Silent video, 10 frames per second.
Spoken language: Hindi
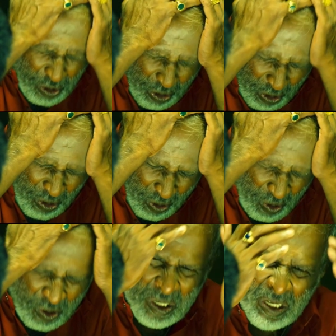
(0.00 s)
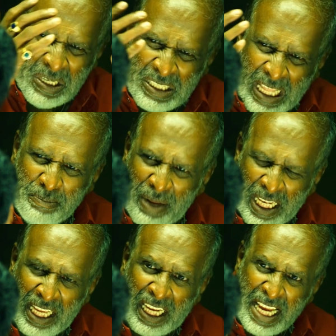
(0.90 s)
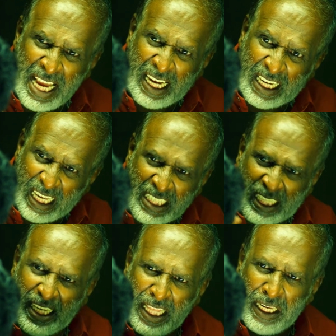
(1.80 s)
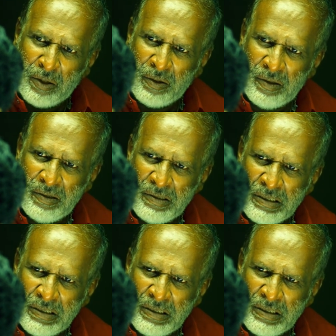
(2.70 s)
अरे मेरी खोपड़ी में तो कुछ नहीं घुस रहा है